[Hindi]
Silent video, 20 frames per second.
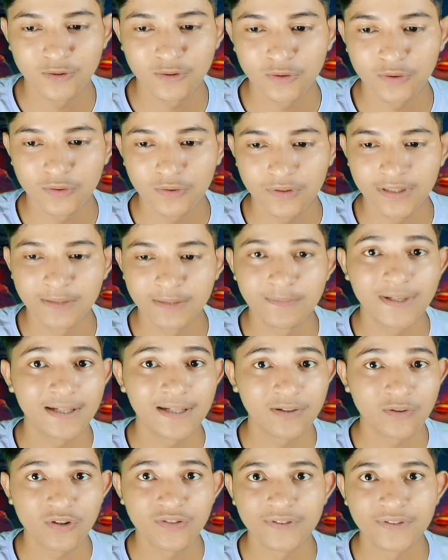तो
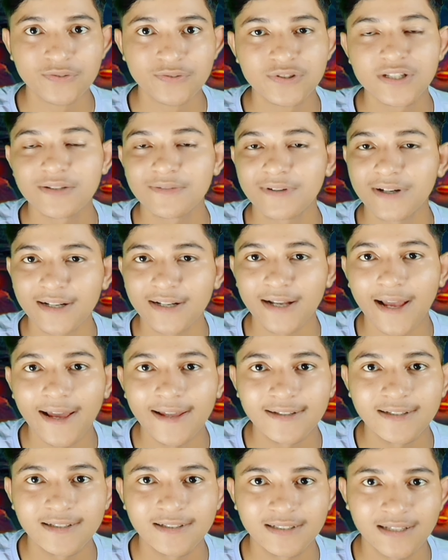इनमें कोई फ्यूचर वगैरह
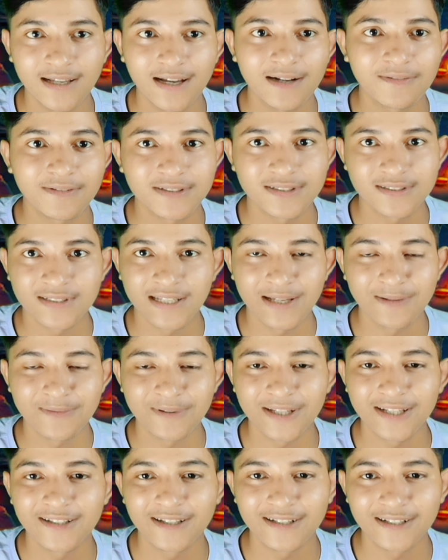है नहीं क्या बस
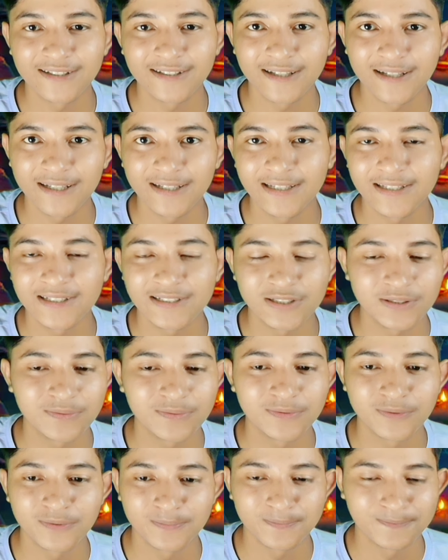गेम खेलता रहता है ये
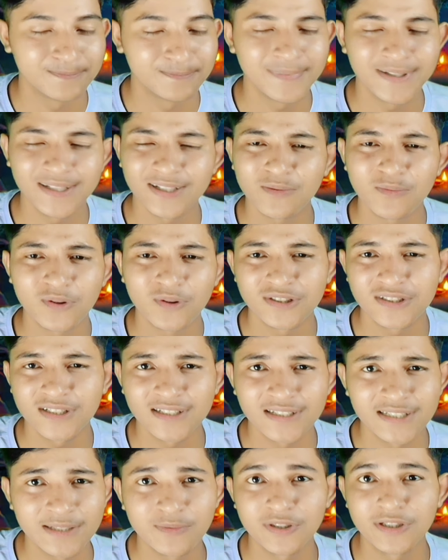सब मेरे को बहुत
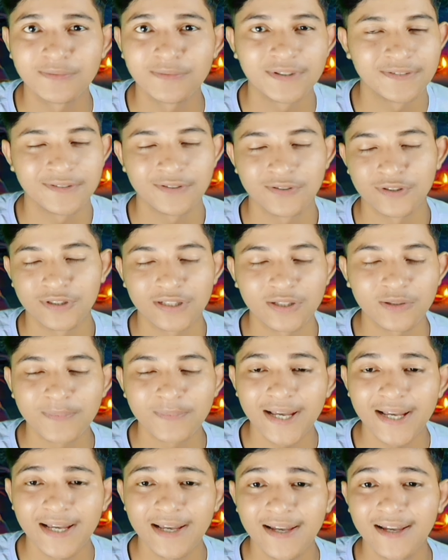ज़्यादा डिमोटिवेट फील होता था
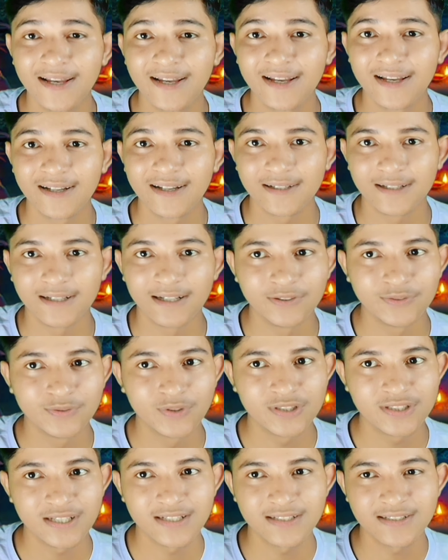मैं और
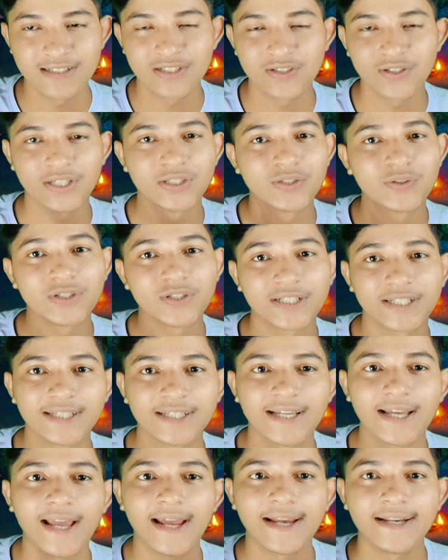वो सारी चीज़ें इग्नोर
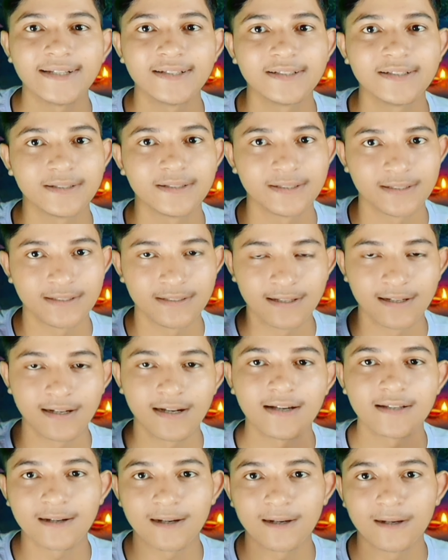किए एंड
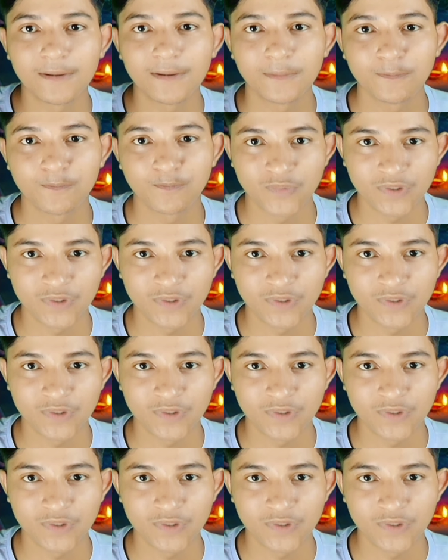लगा रहा